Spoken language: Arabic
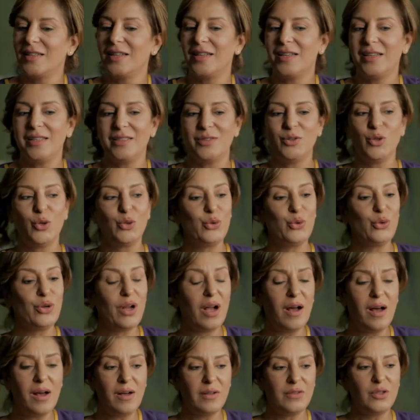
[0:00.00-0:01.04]
الدكتور
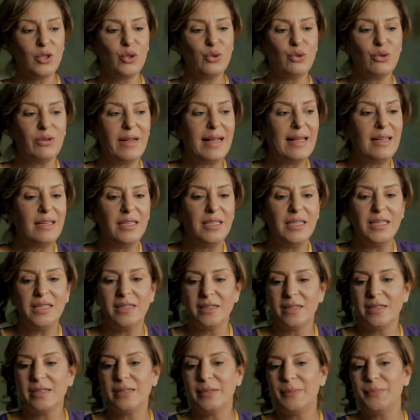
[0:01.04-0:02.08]
اه الدكتور قال
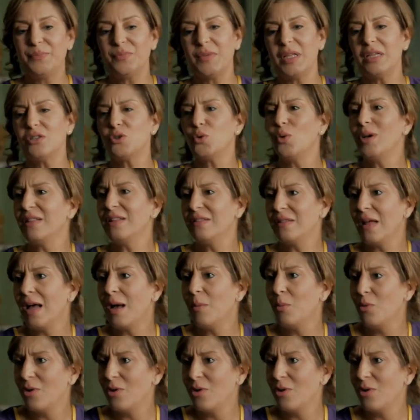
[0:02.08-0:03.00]
لي شويه تعب